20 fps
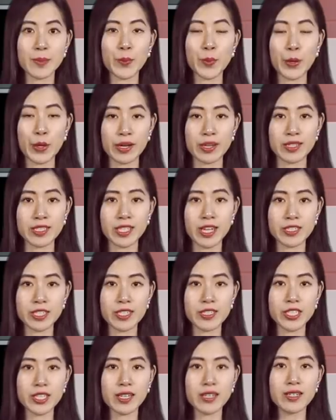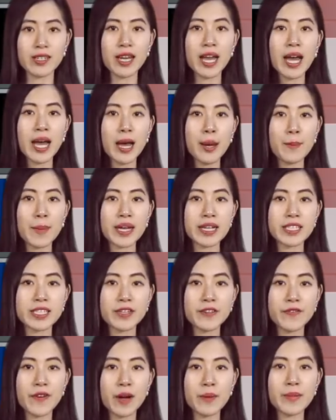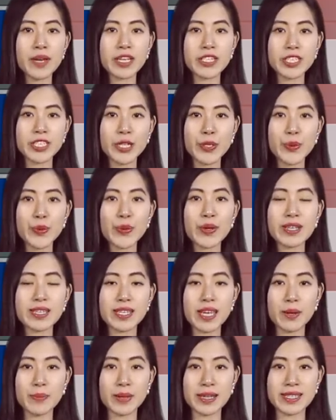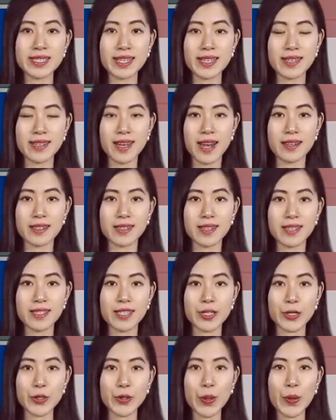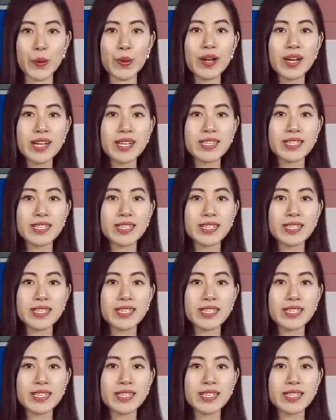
博客上声称，北京方面针对三名加拿大人的行动